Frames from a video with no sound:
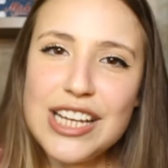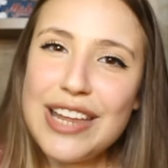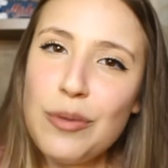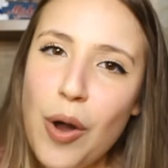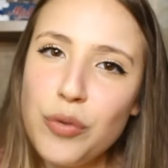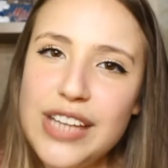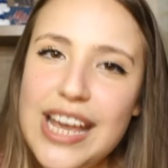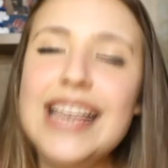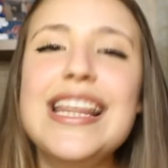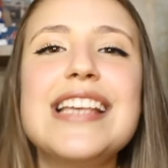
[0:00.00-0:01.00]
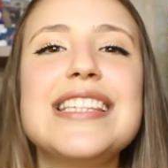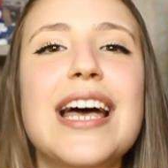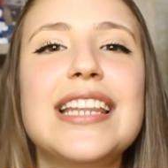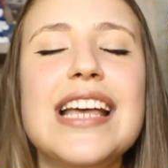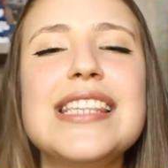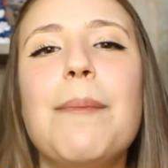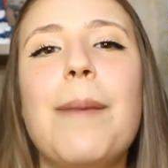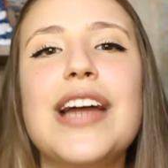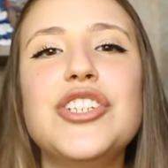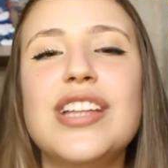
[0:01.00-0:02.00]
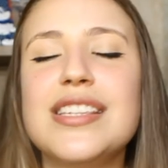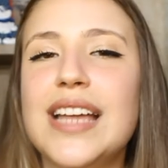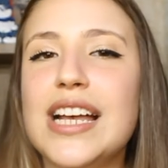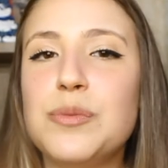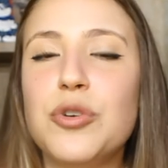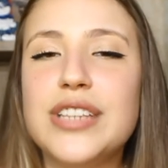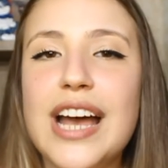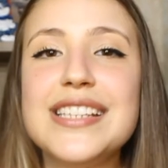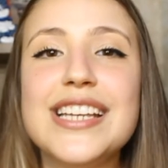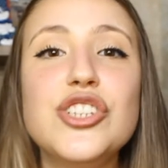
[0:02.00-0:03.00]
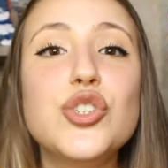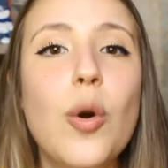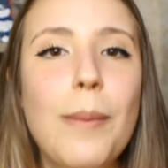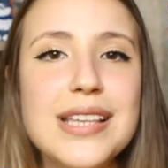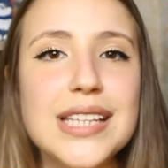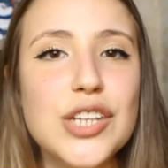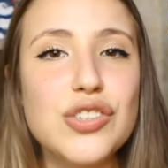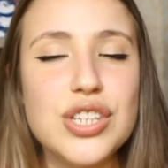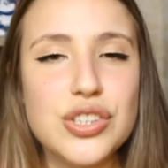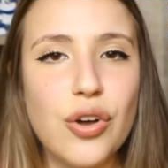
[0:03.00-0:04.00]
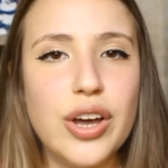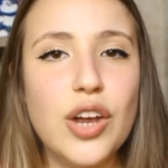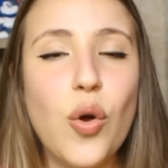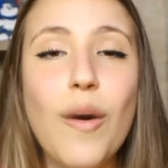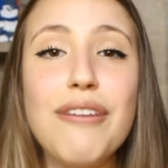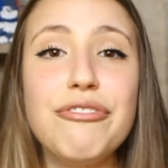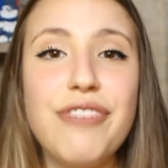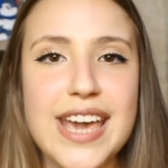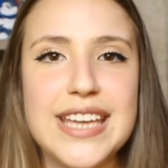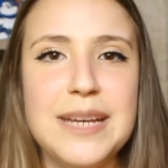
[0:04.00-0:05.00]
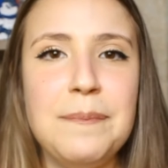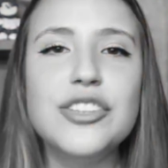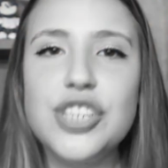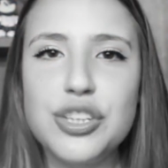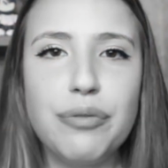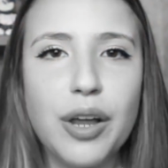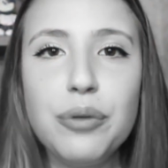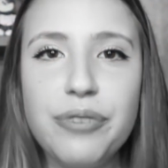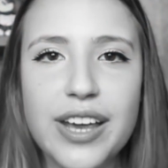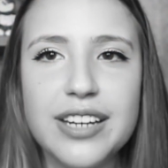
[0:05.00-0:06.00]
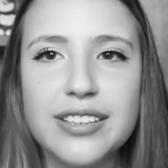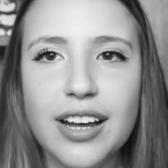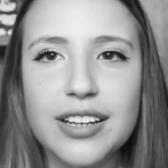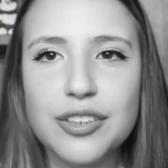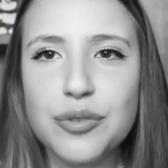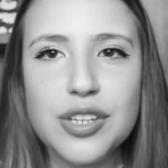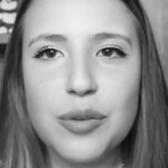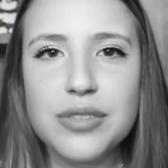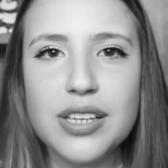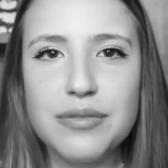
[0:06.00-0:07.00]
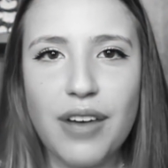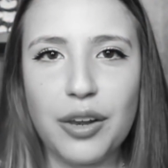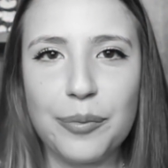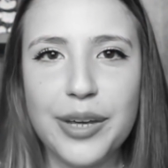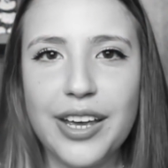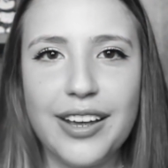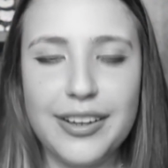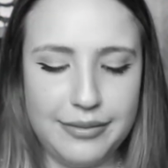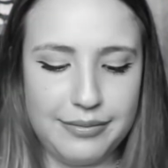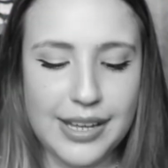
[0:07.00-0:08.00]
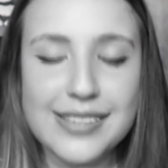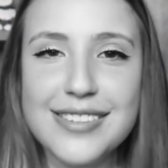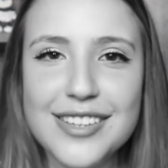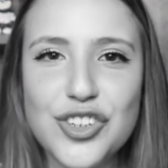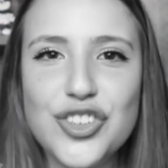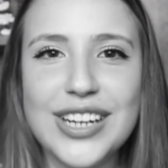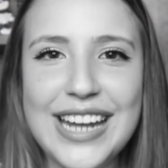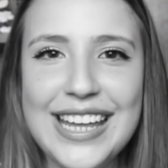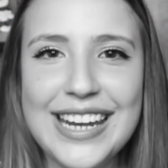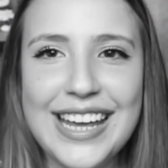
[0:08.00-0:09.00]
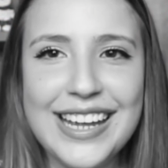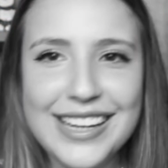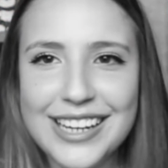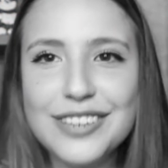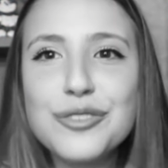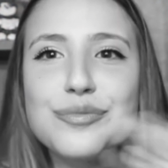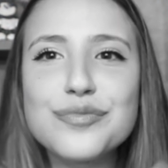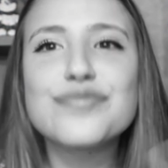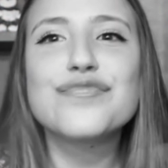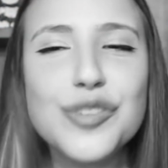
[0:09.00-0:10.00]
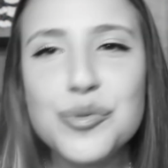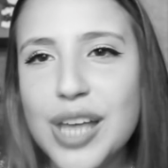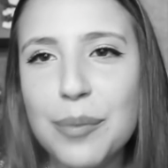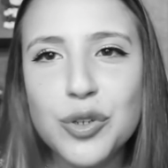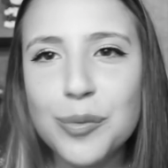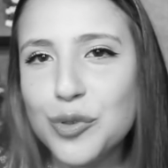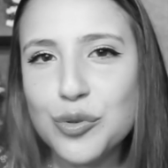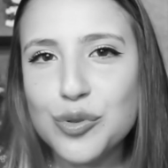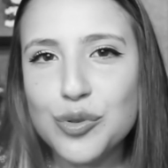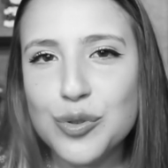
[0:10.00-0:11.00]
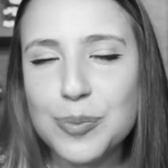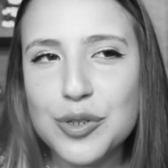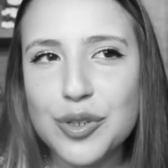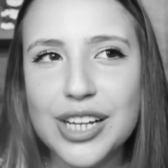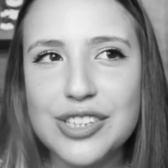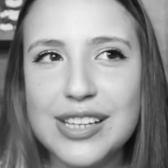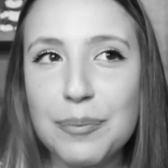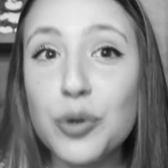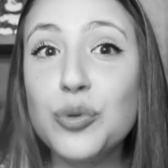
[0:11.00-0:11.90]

E é numa aldeia dessa, dessa parte das terras mortais que a gente começa nessa história com a Feire. Gente, eu falo Feire, tá? Eu não sei como vocês falam, porque às vezes a gente lê, né? E não um não sabe o nome dos, dos personagens, da